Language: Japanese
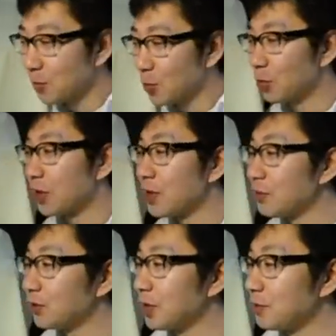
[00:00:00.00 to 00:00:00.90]
俺
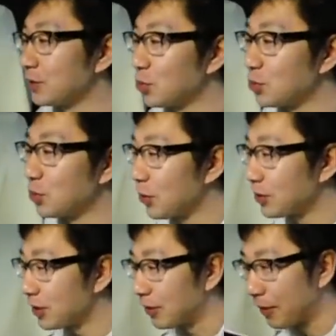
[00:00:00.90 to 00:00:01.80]
ケーブルテレビで食レポやっ
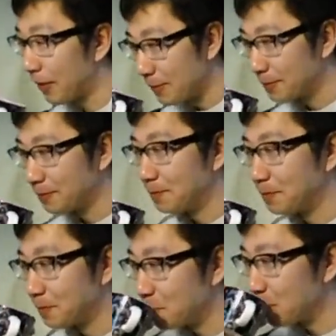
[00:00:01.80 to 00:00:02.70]
てたんだから。
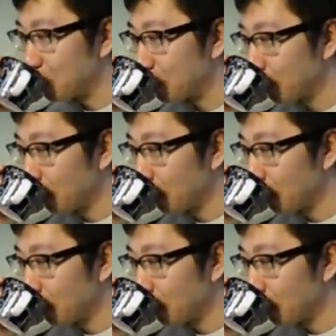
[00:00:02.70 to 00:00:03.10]
うん。